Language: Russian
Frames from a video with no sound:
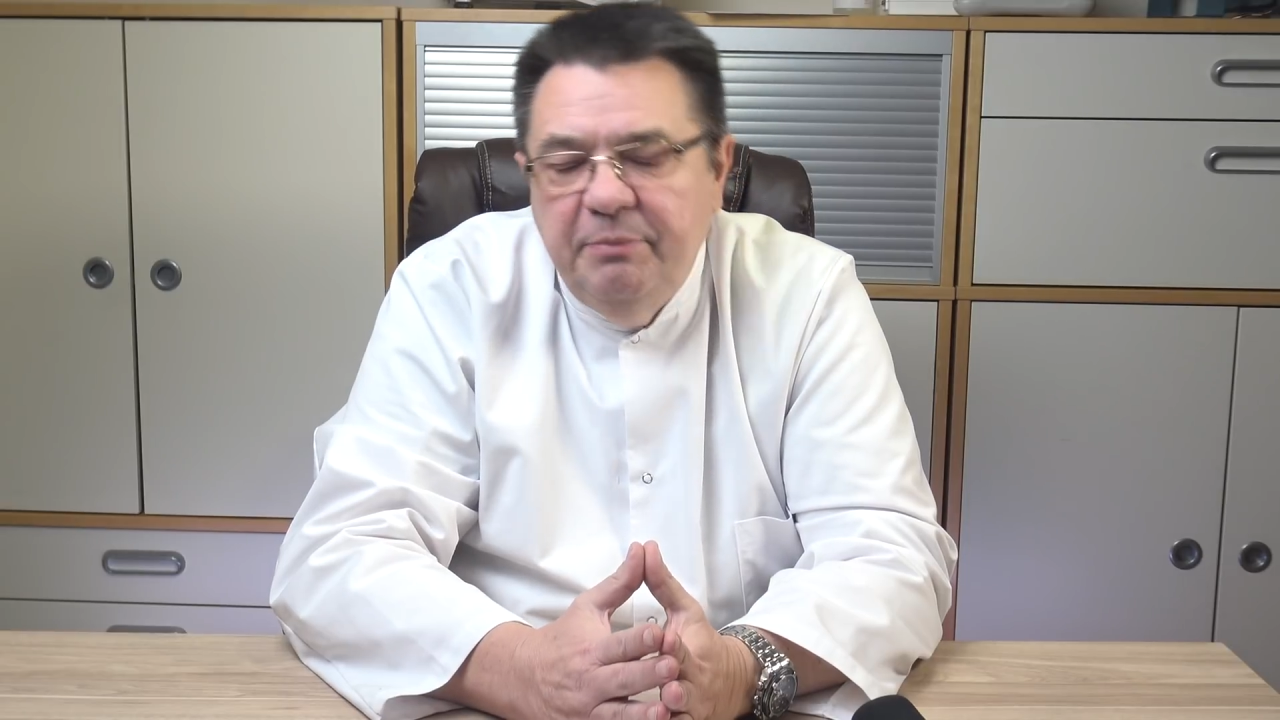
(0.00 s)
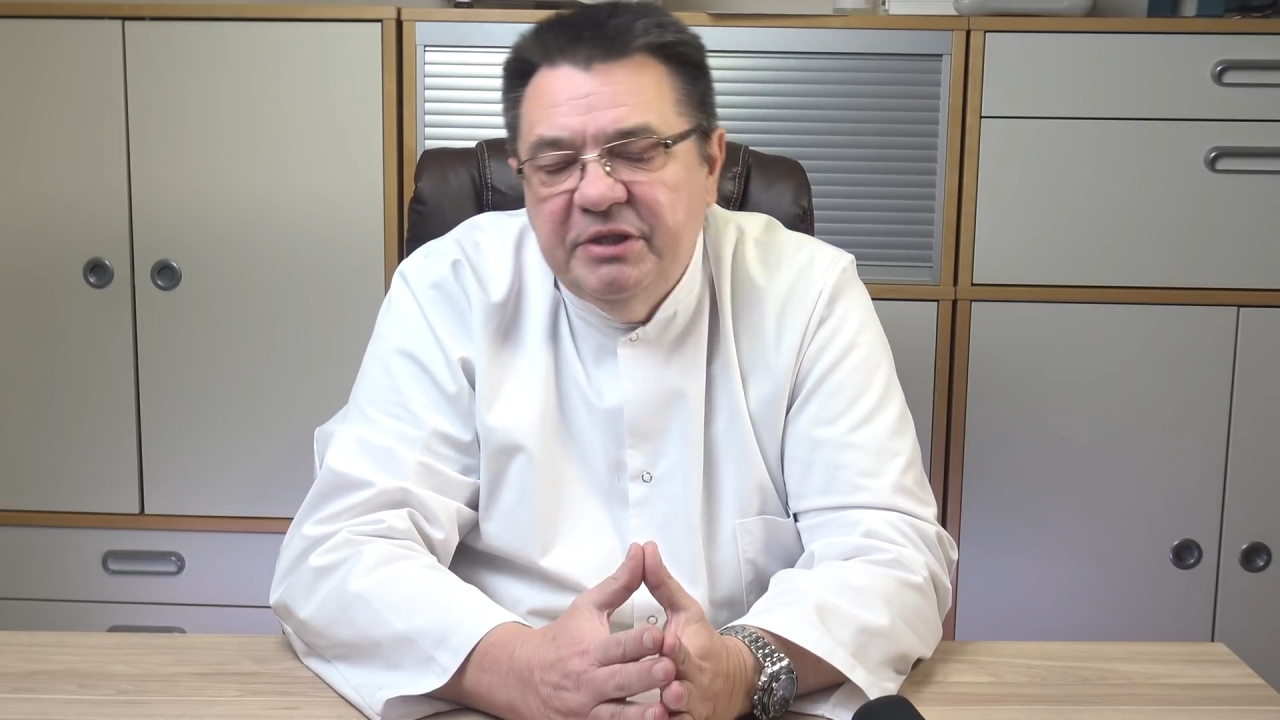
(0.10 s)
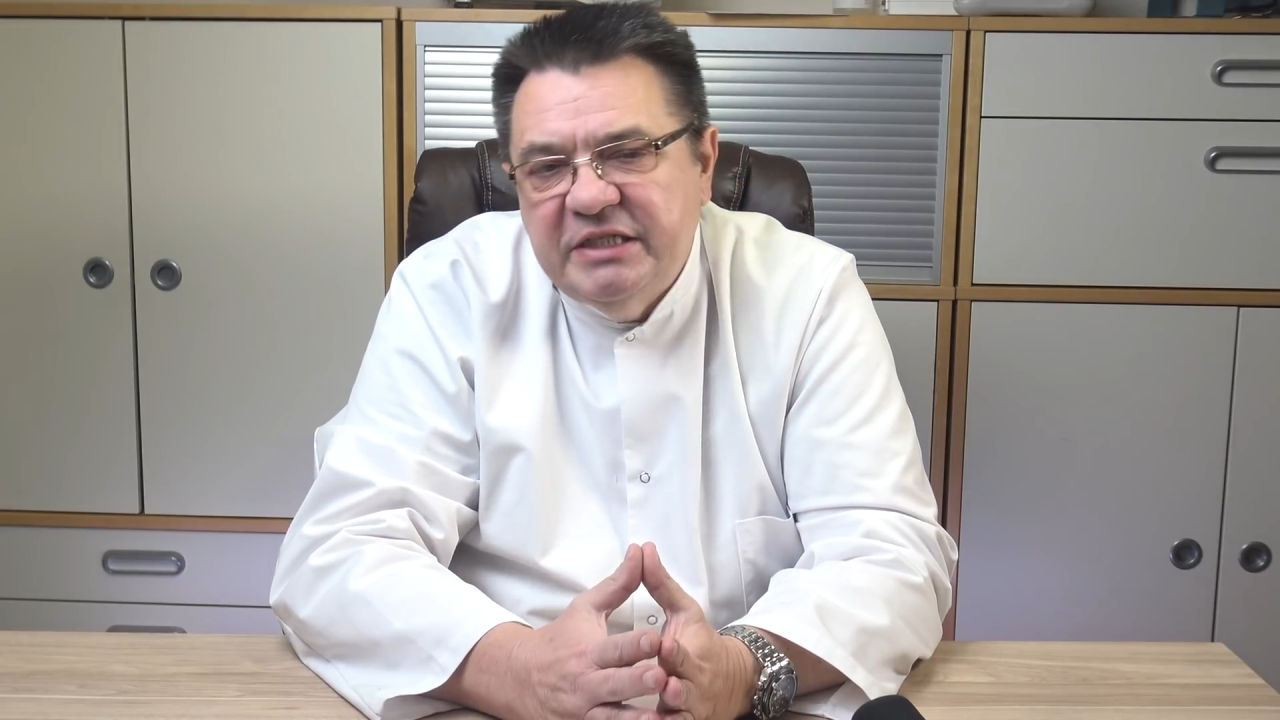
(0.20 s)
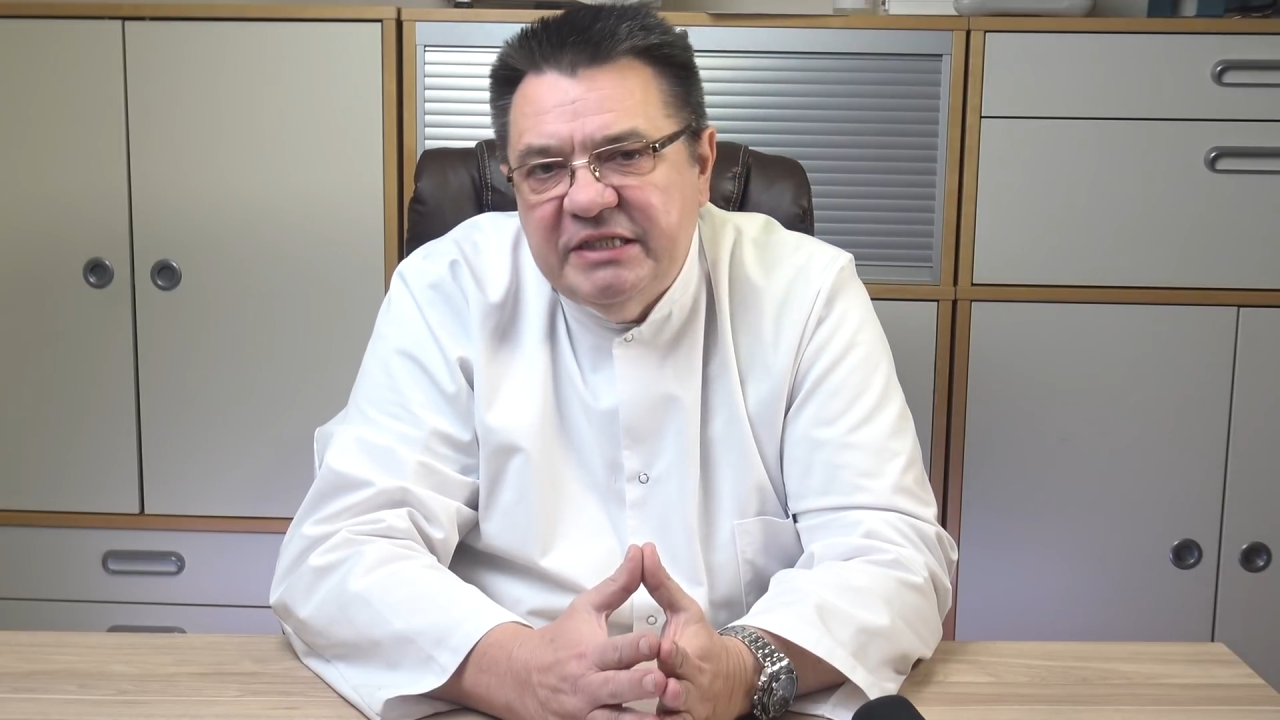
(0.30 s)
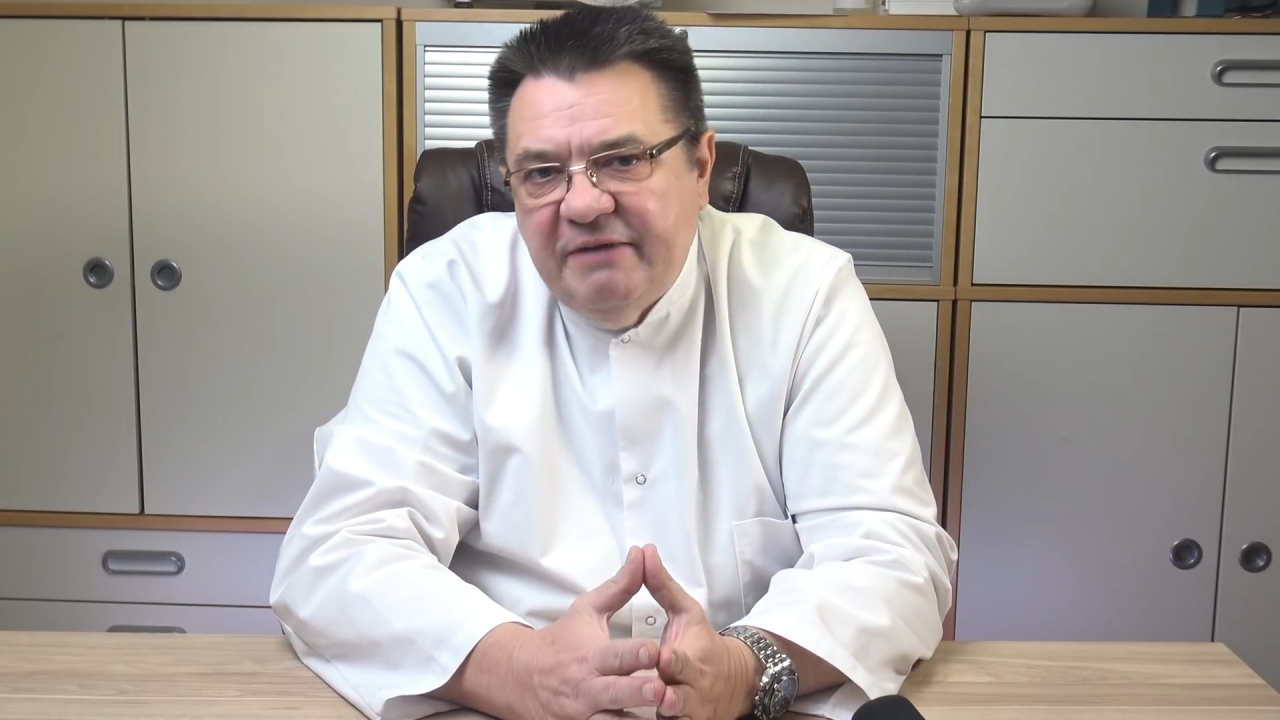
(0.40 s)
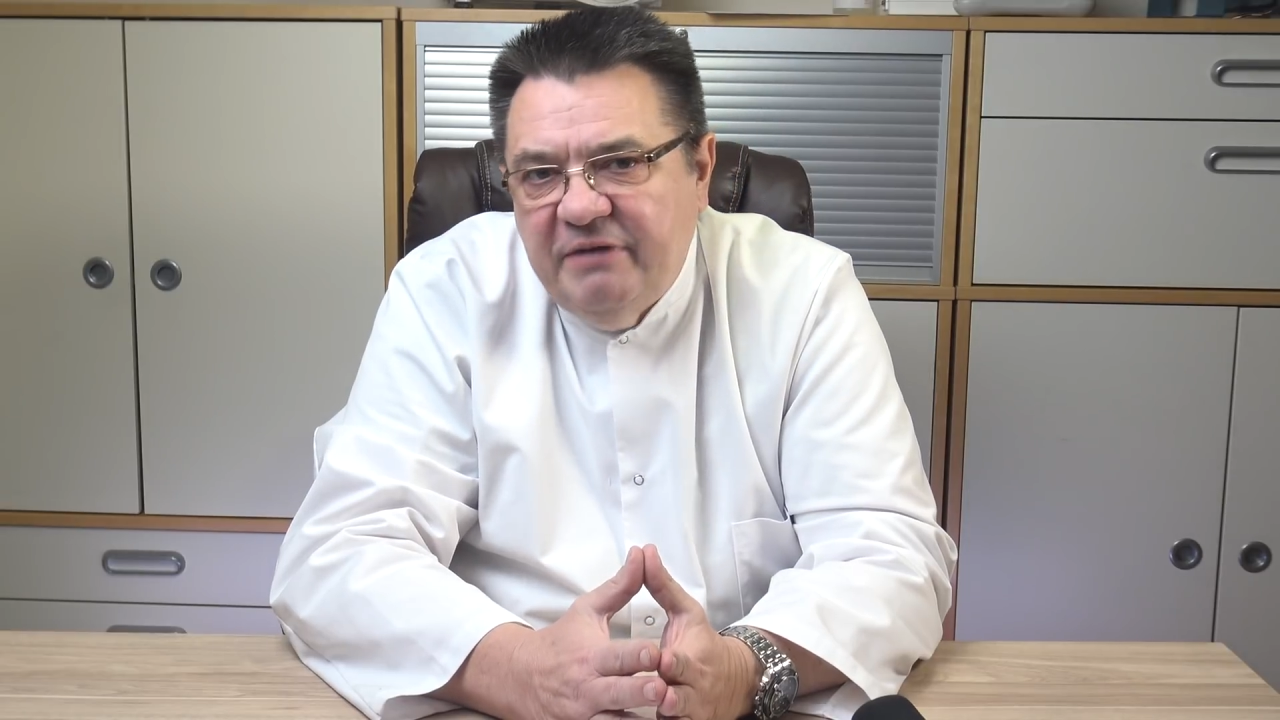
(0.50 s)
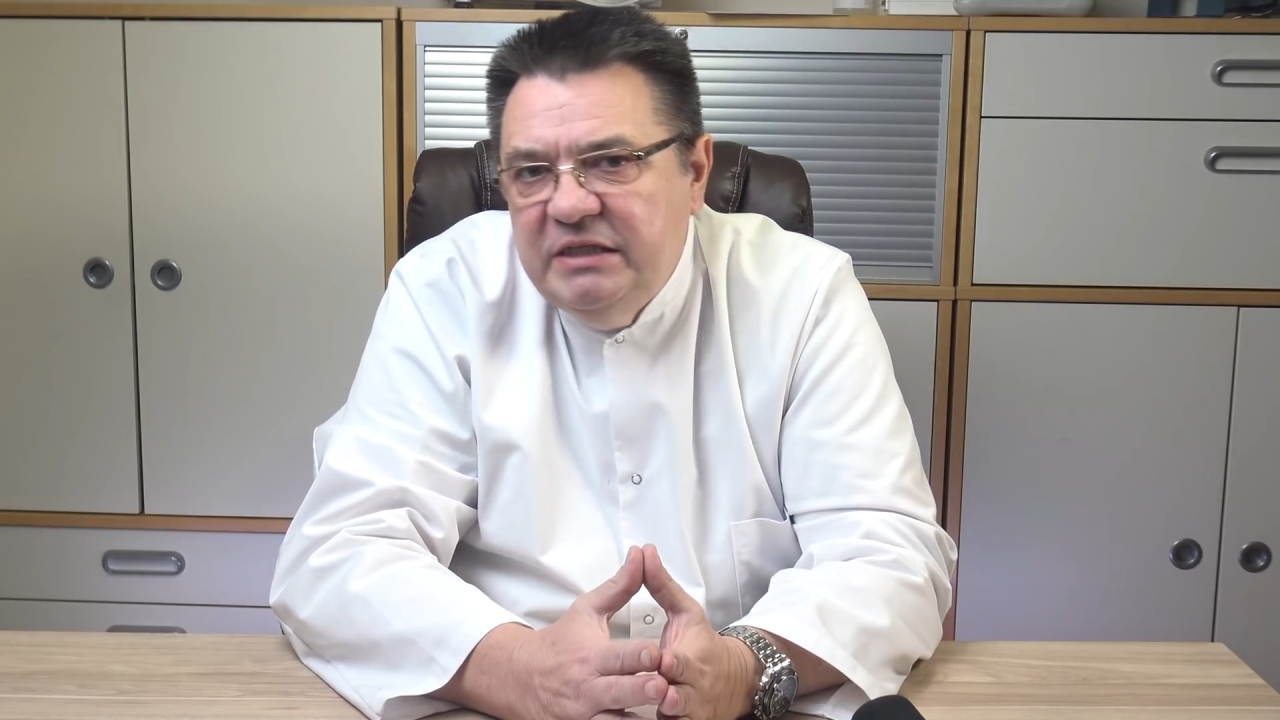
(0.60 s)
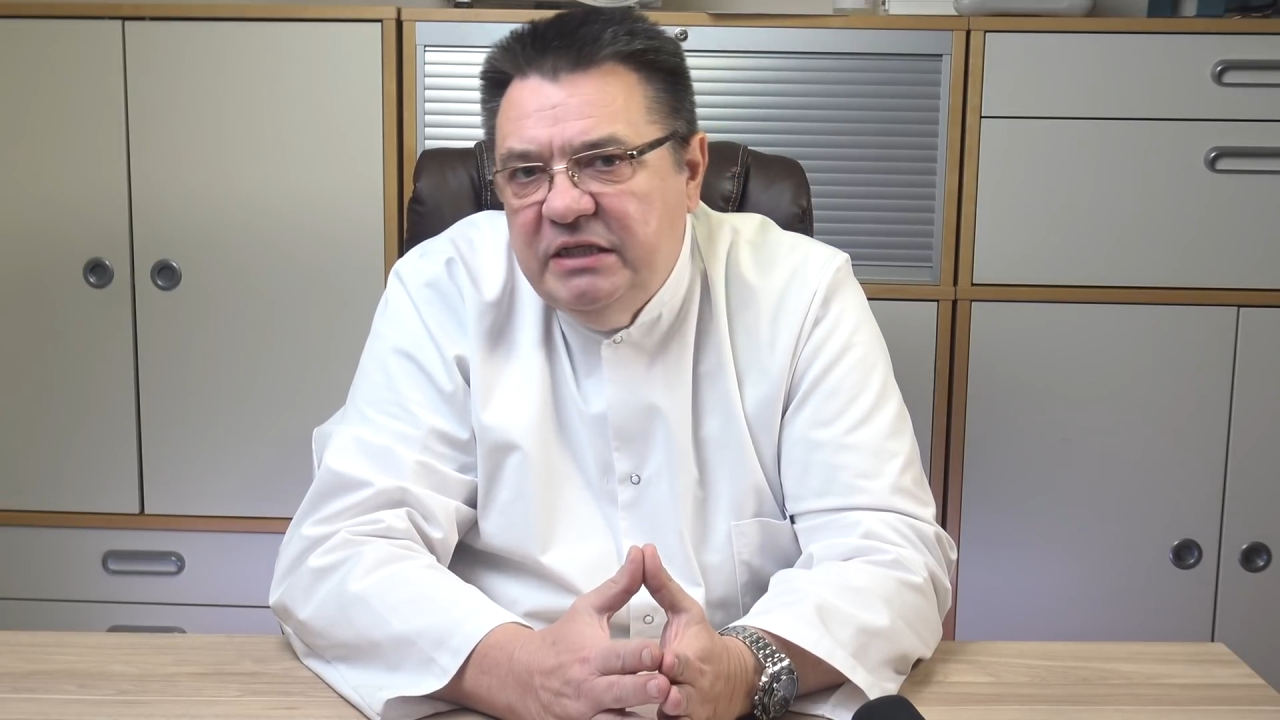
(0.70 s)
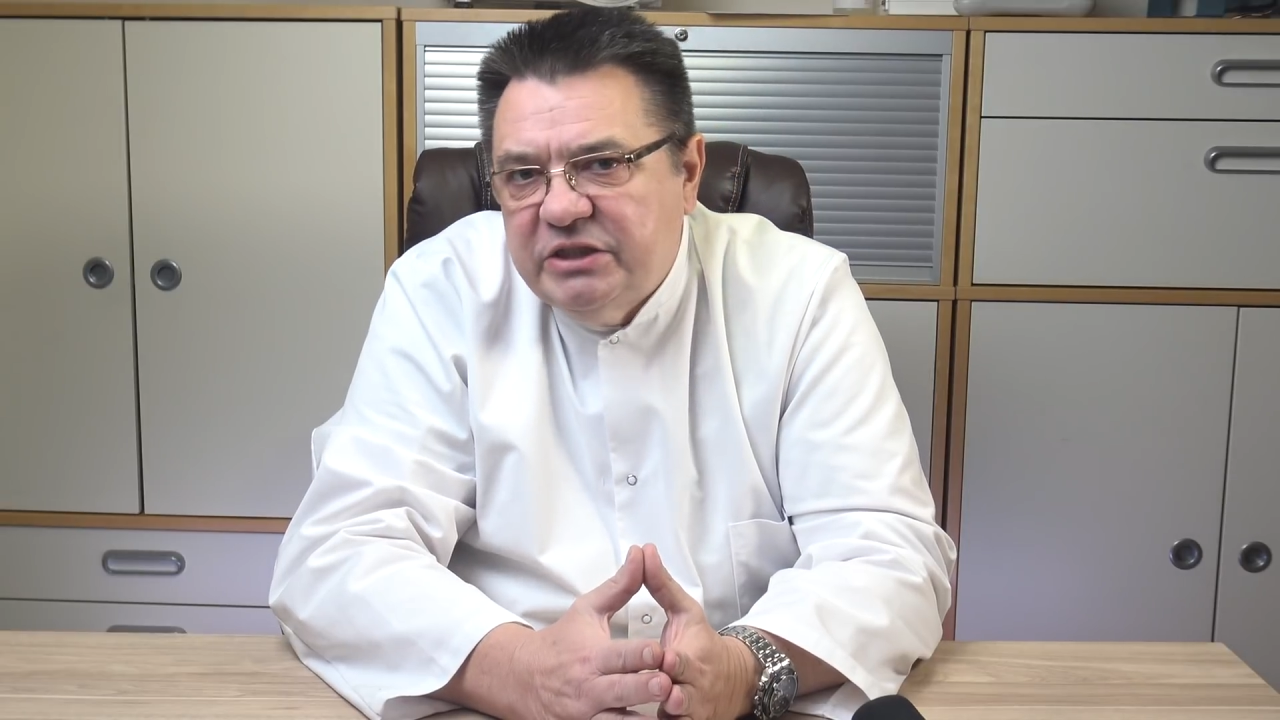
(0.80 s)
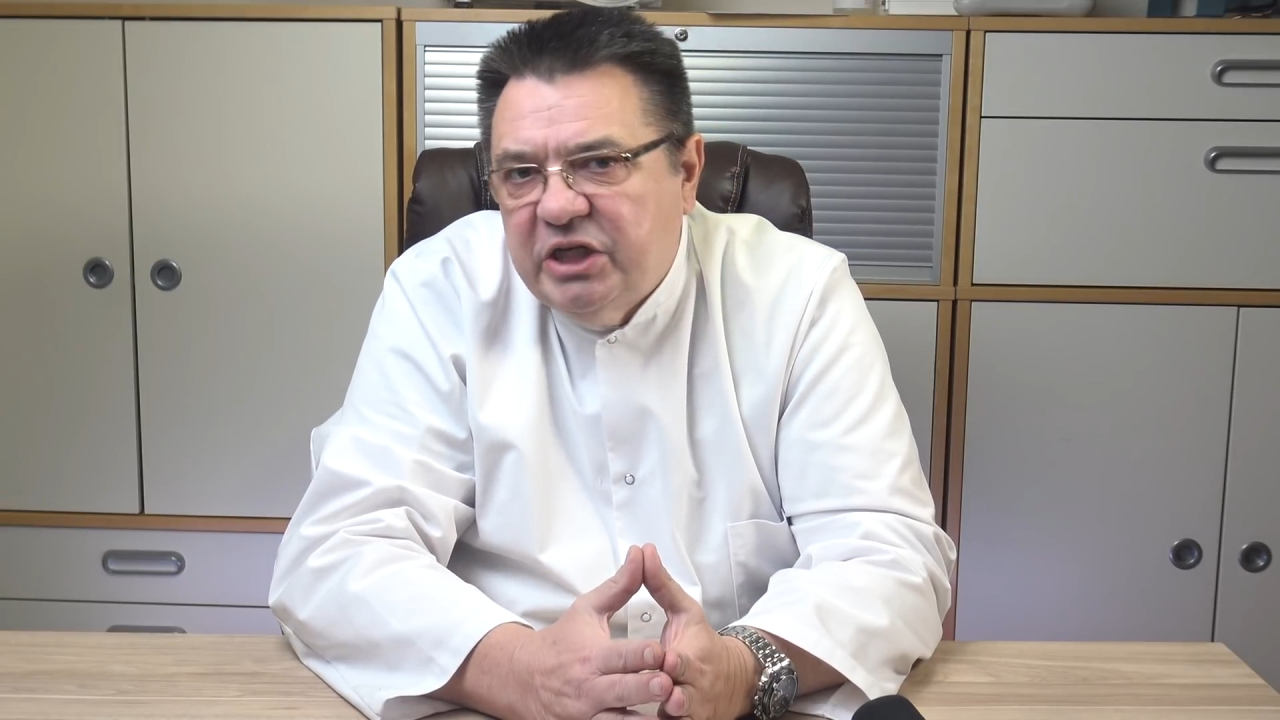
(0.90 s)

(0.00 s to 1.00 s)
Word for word: безосновательно